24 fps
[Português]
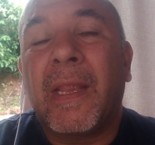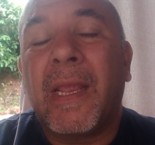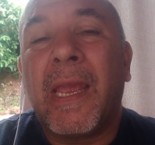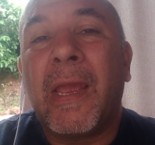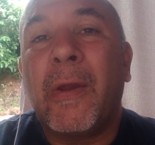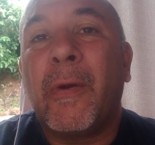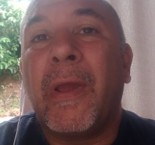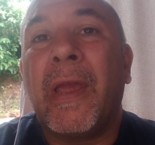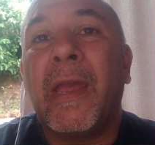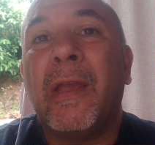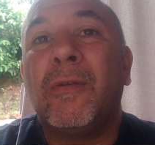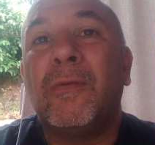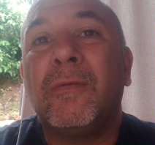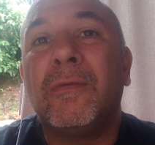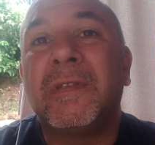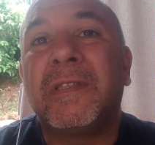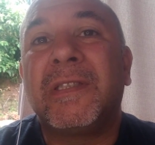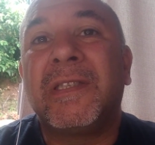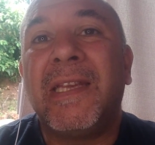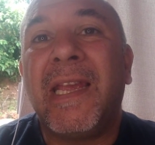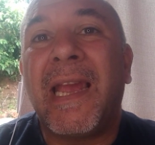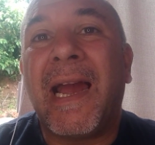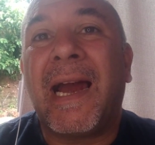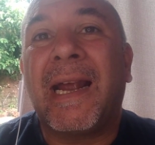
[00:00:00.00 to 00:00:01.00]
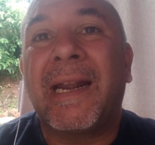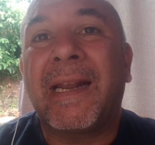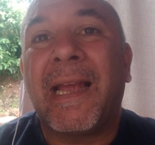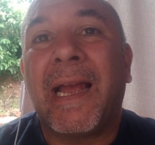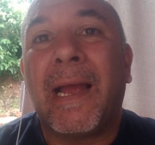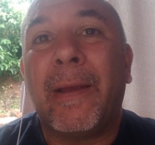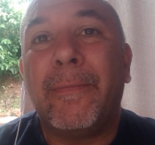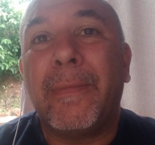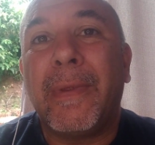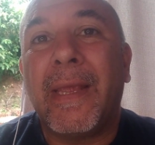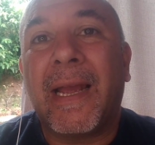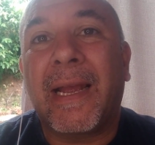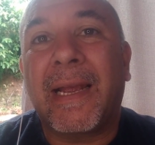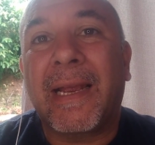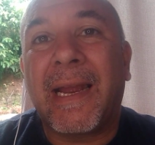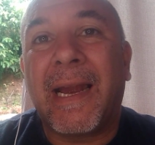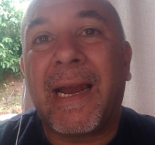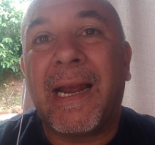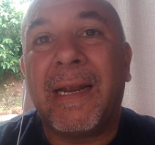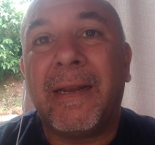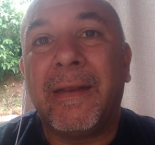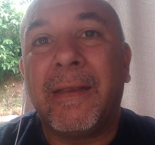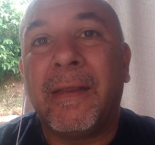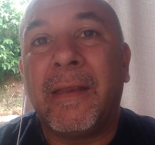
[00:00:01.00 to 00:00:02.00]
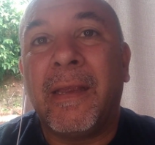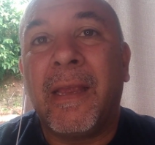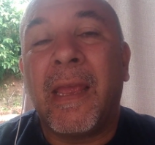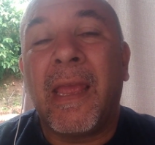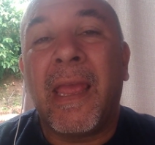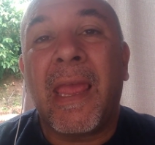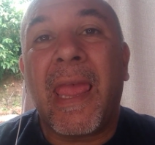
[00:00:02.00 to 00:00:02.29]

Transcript: é eu renunciar à minha carne,